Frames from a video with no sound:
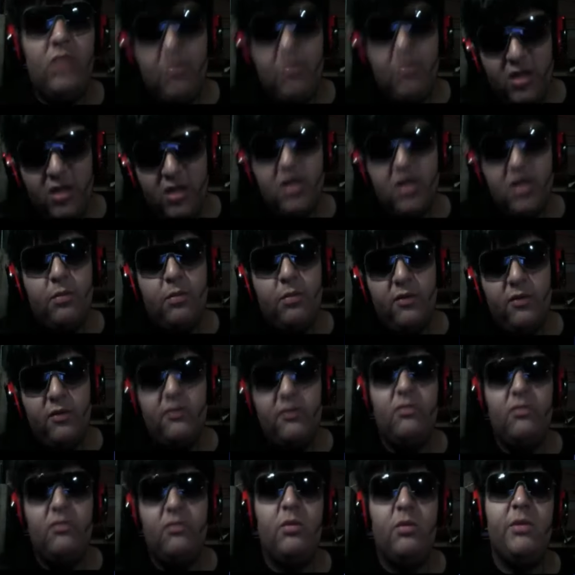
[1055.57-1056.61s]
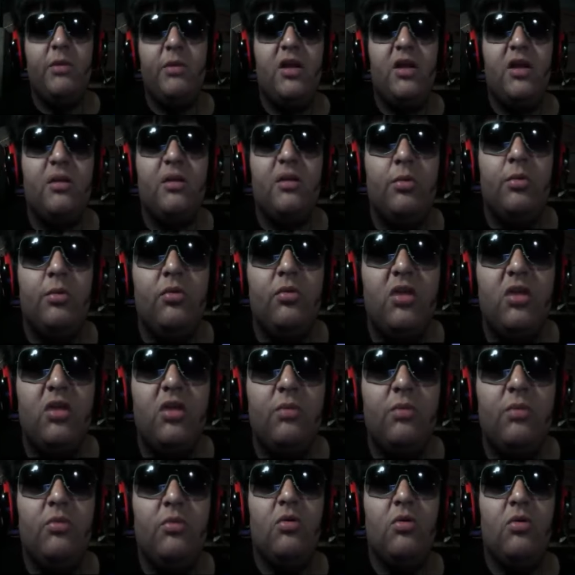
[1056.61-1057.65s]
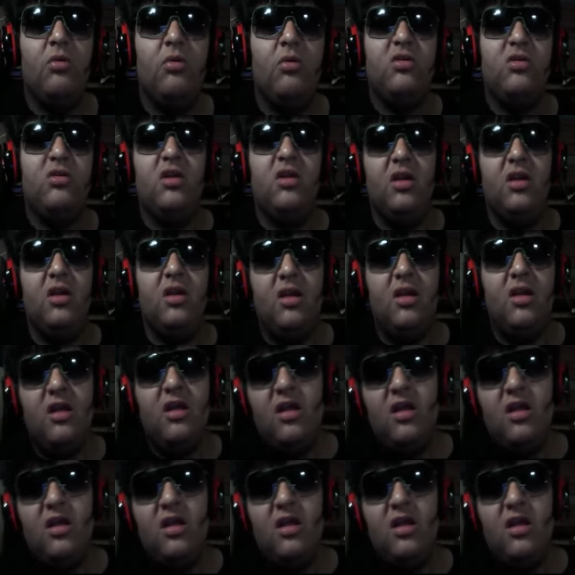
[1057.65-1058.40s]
mi amiga, que pues fue mi pareja por un tiempo, sí.